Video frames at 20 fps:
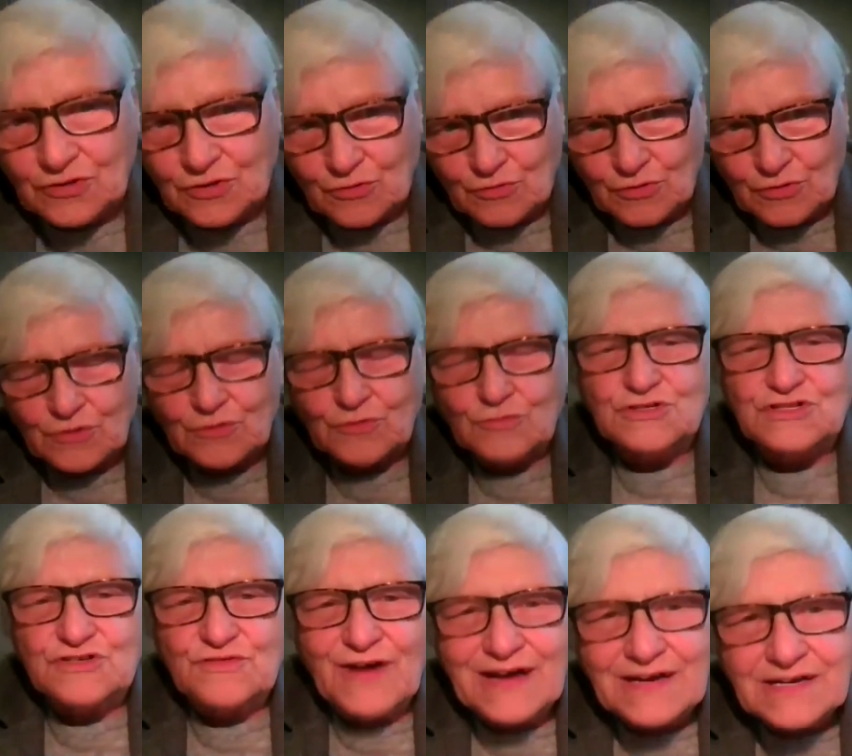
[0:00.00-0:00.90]
drugich U
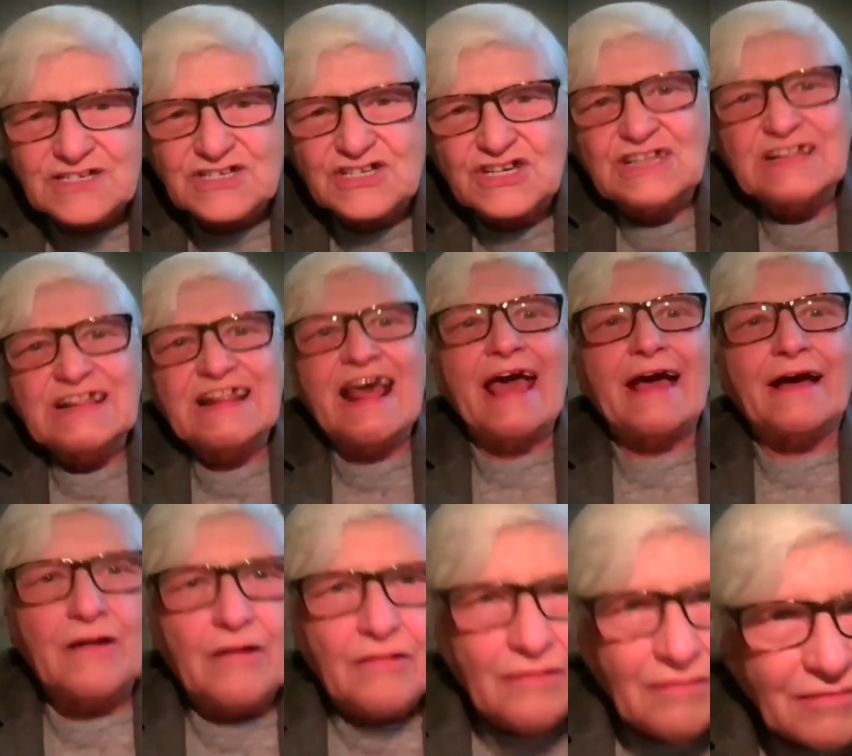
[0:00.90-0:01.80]
stvari si
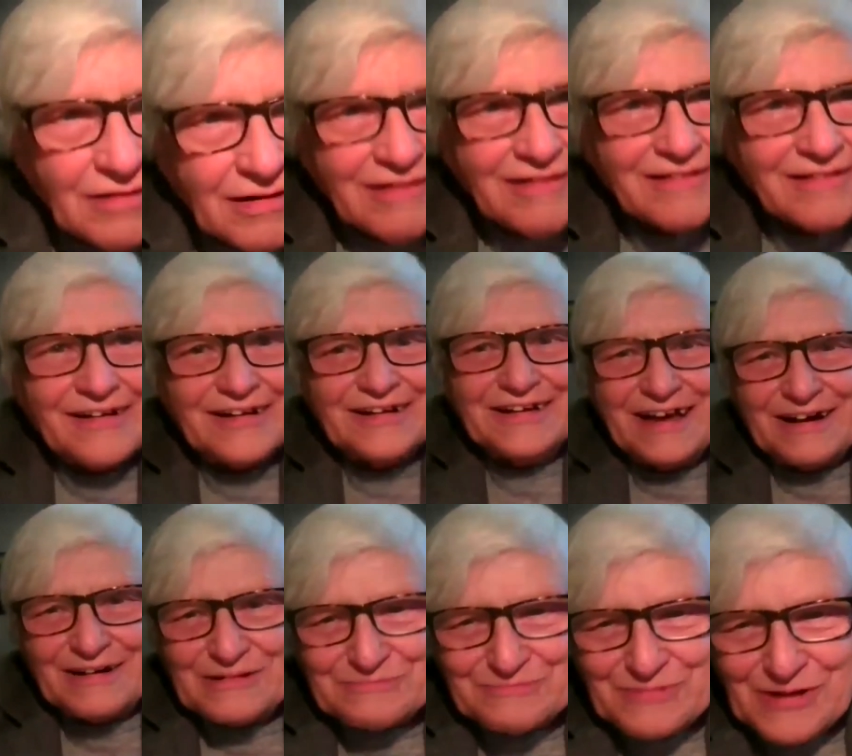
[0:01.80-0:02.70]
neko, kad
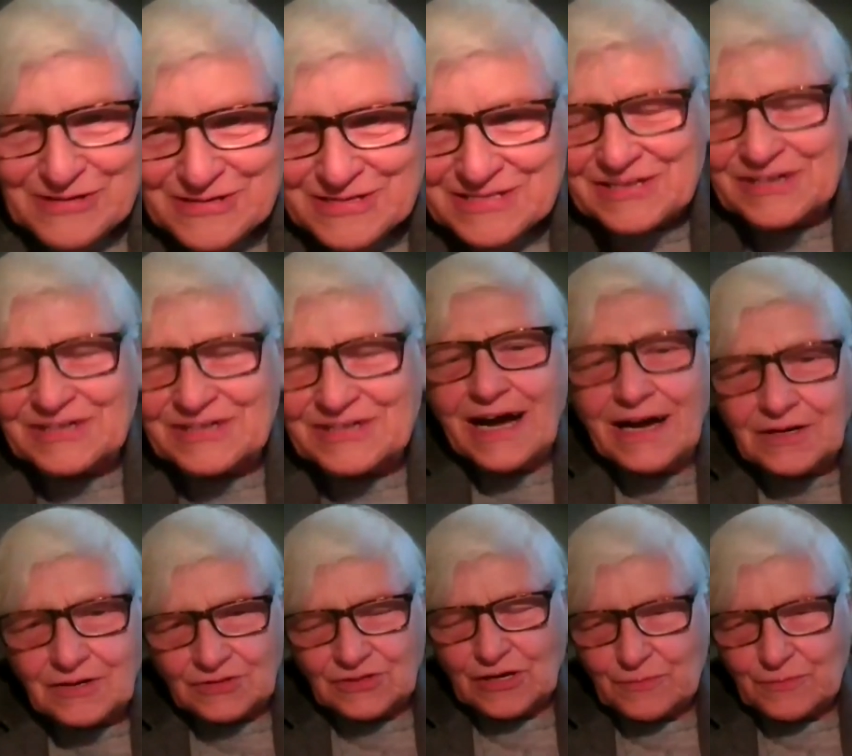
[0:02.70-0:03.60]
je u Poljskoj
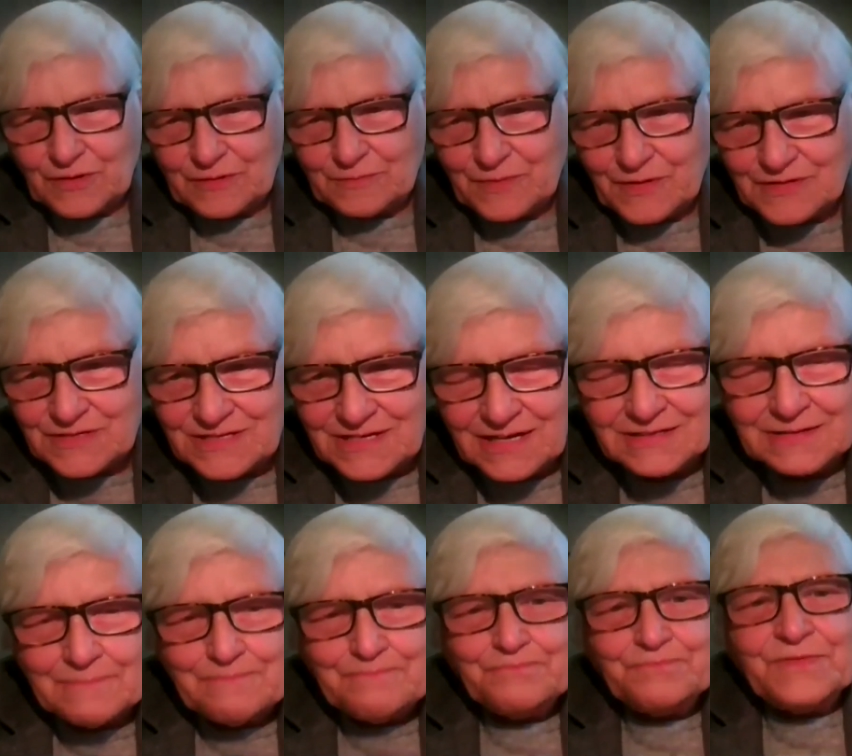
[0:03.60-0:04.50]
jako dobro poznat
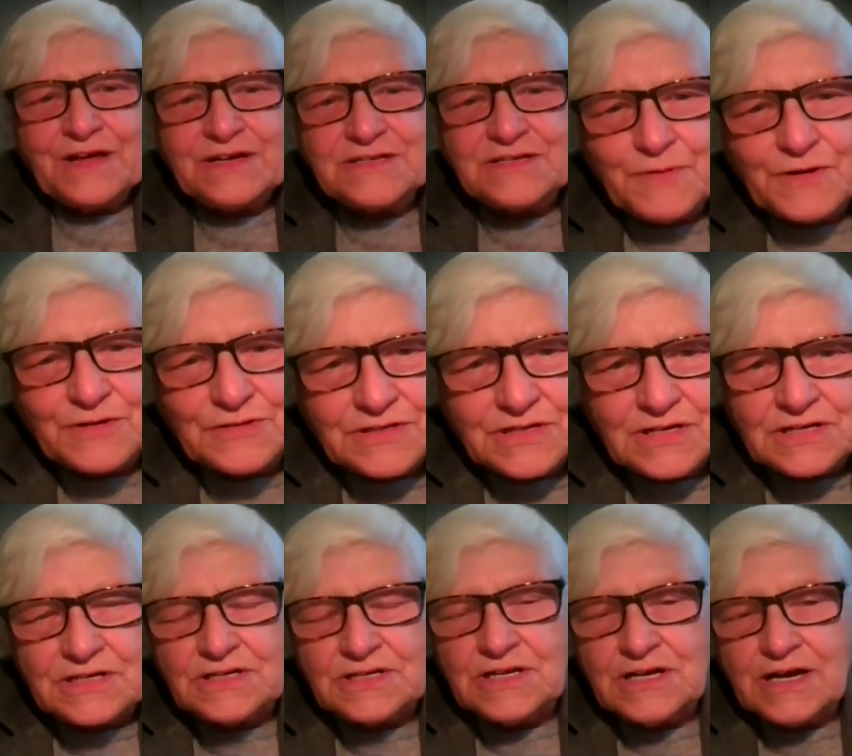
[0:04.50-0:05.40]
zbog tih
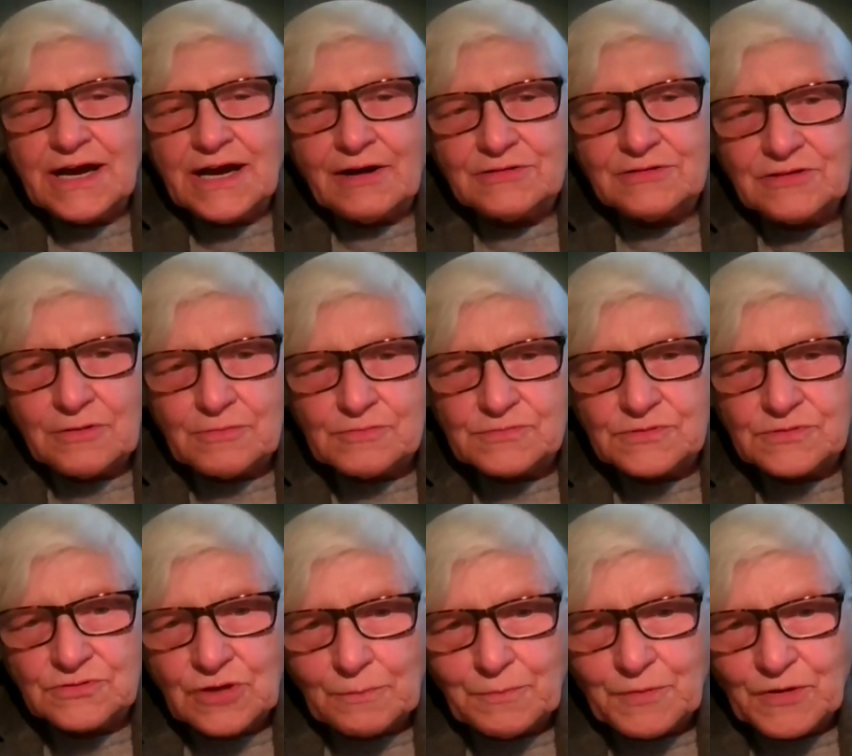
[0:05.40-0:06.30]
knjiga, to,
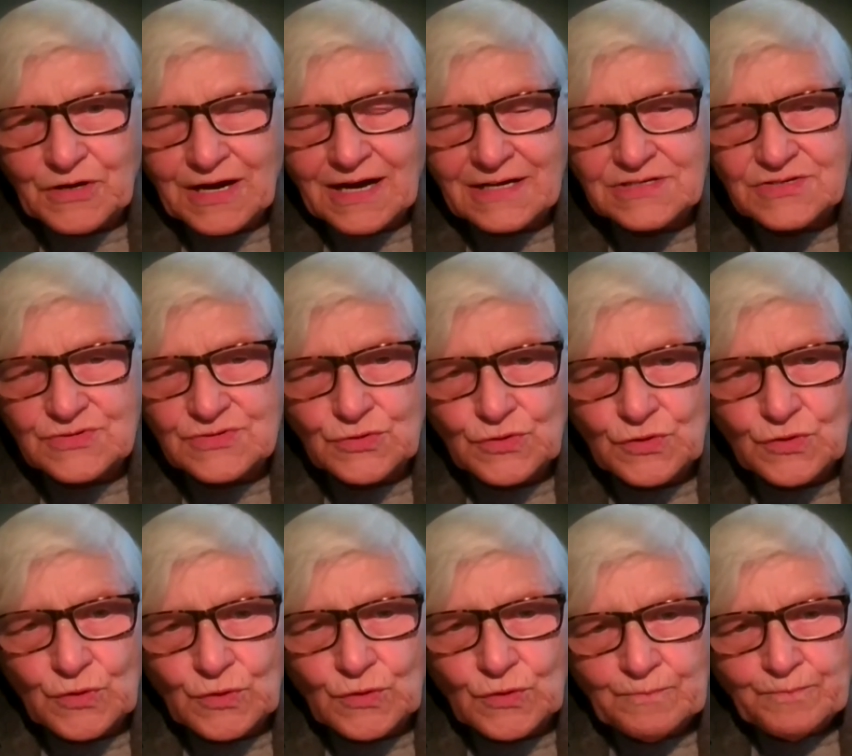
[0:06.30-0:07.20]
to
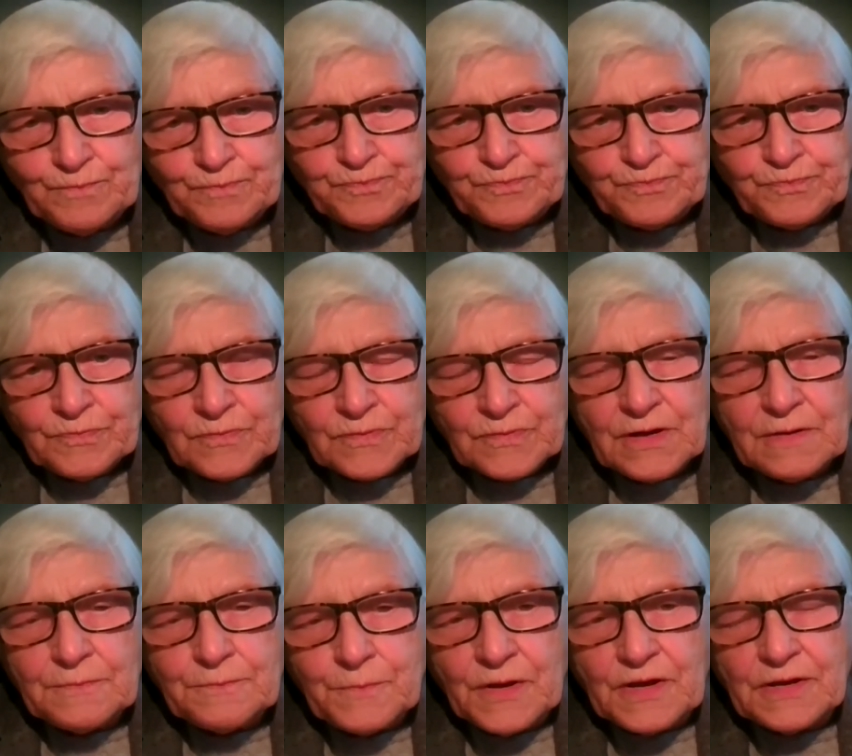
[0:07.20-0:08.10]
pokazuju Y,
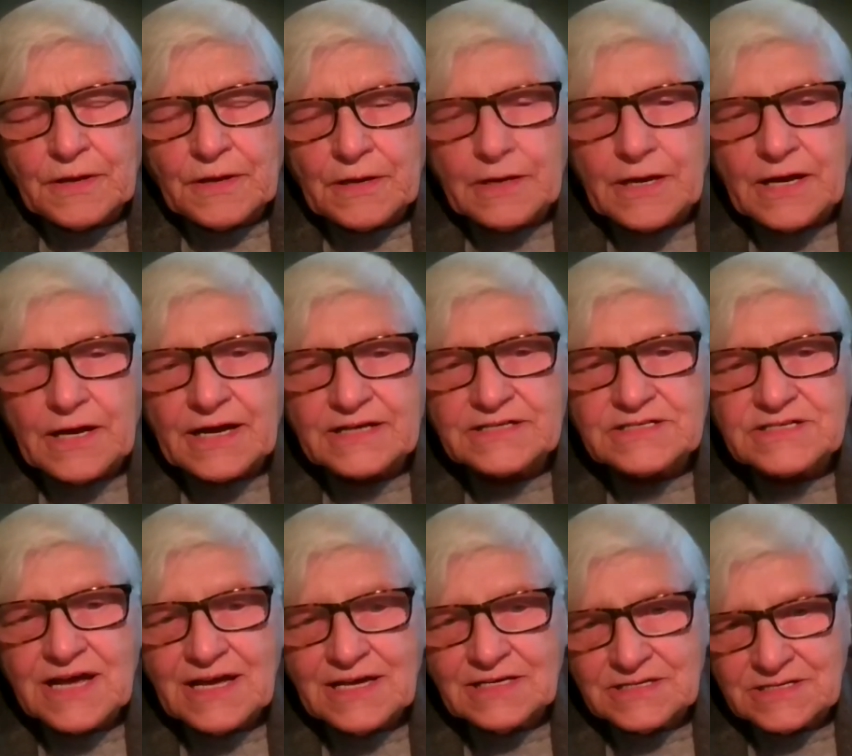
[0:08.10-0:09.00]

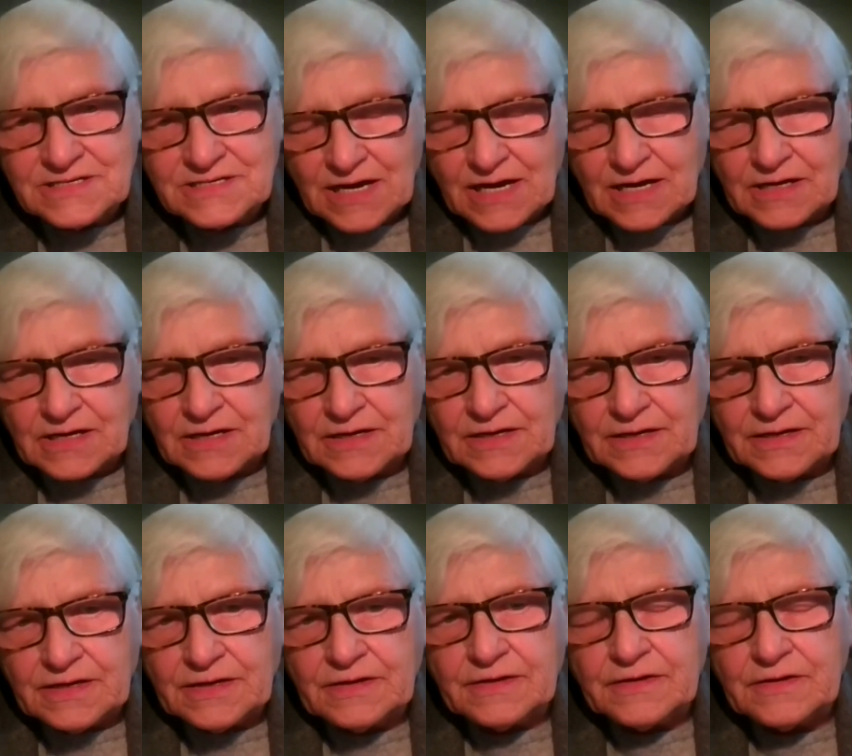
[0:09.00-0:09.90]
y,
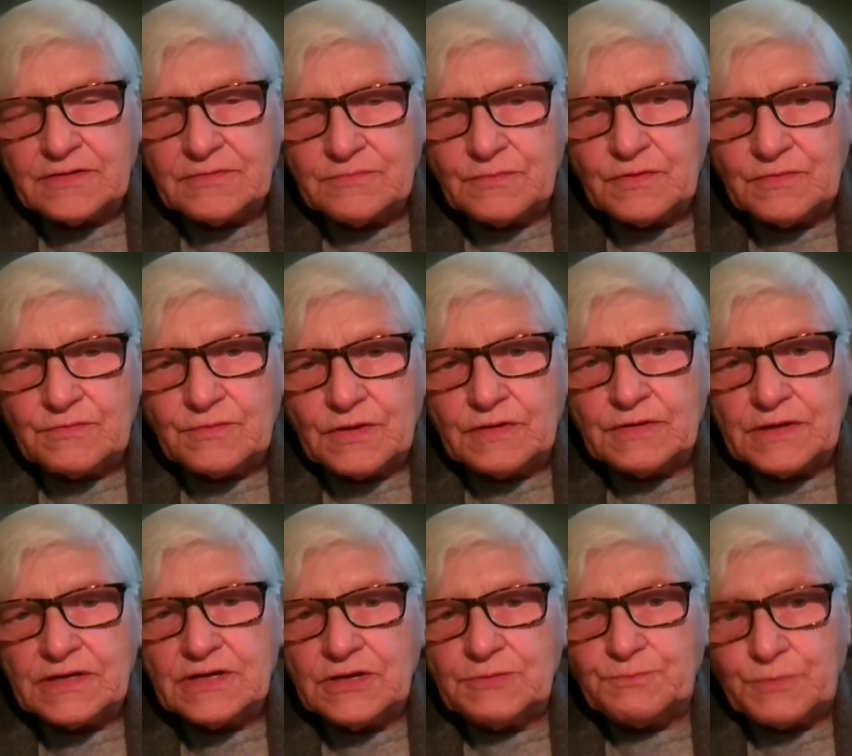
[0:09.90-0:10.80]
y,
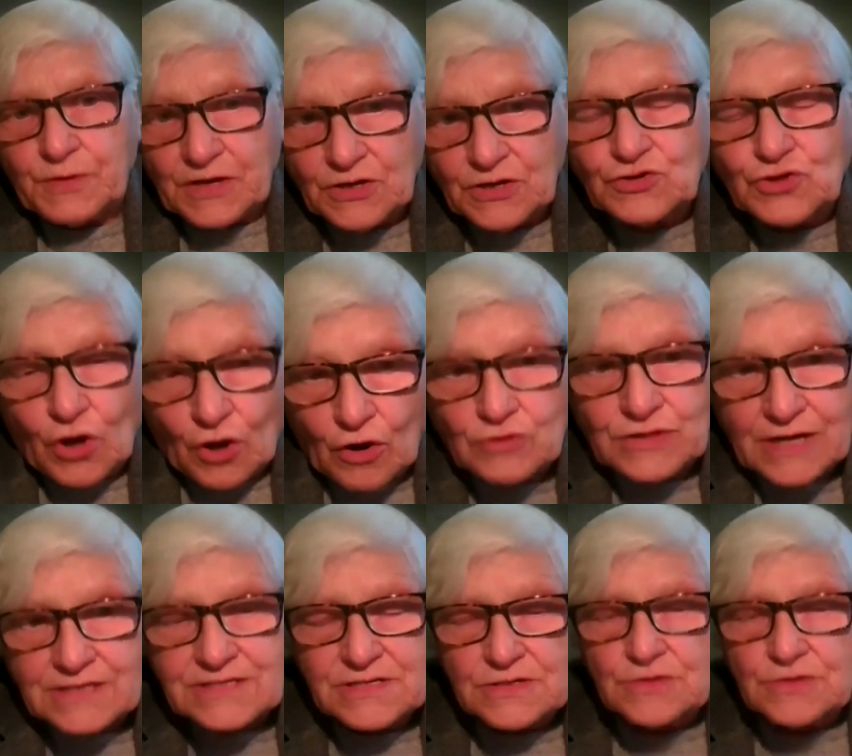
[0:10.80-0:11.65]
i, i to da